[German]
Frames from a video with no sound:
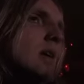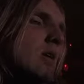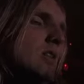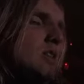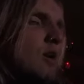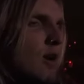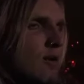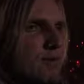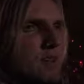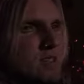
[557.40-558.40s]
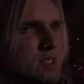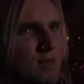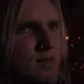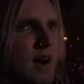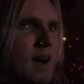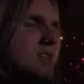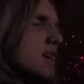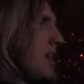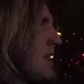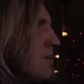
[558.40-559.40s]
Und ich hoffe, dass ich die
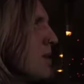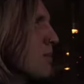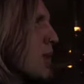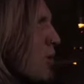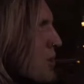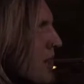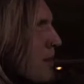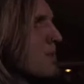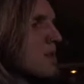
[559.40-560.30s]
Waagschale im, im Lot habe.